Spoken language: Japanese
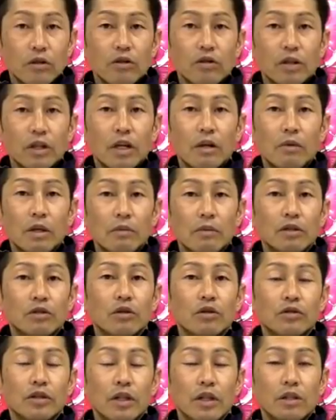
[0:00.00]
ように頑張りま
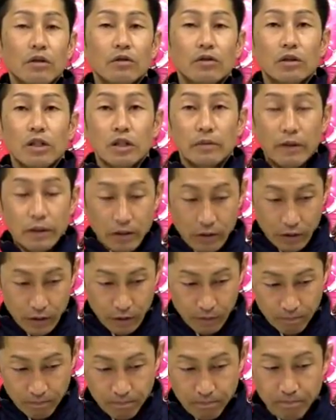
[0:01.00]
すご声援よろしくお願いしま
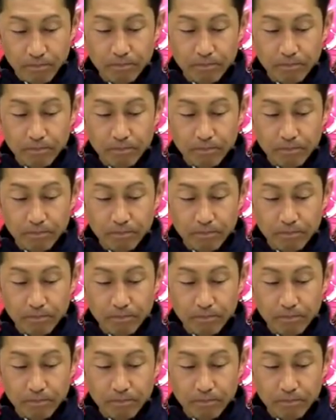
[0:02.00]
す